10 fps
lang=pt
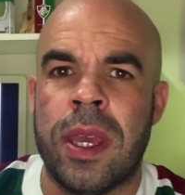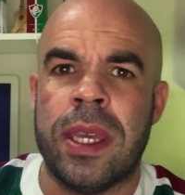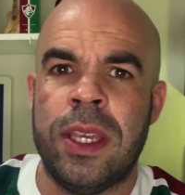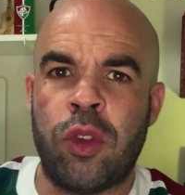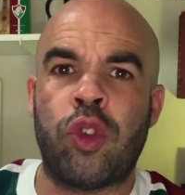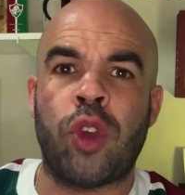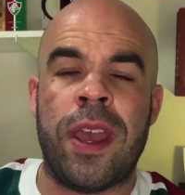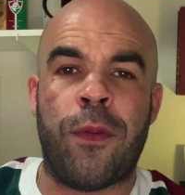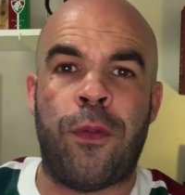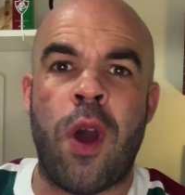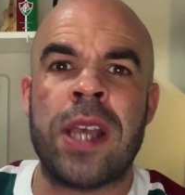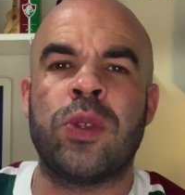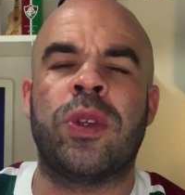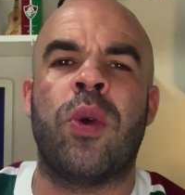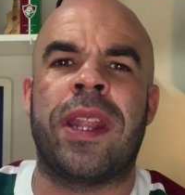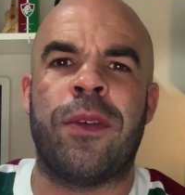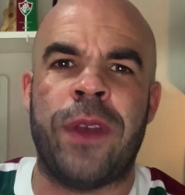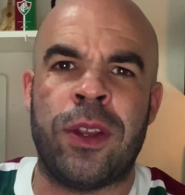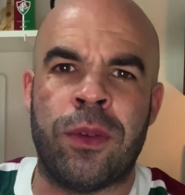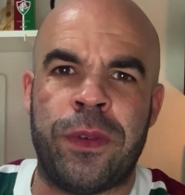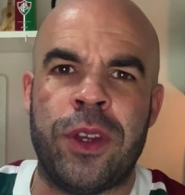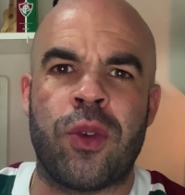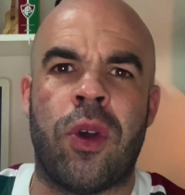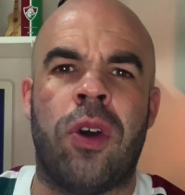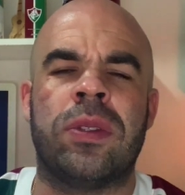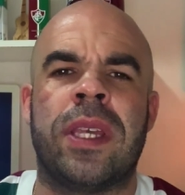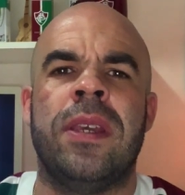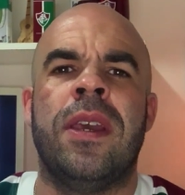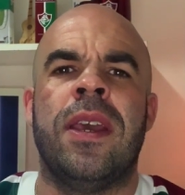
Isso só reforça o que eu gravei no vídeo ontem,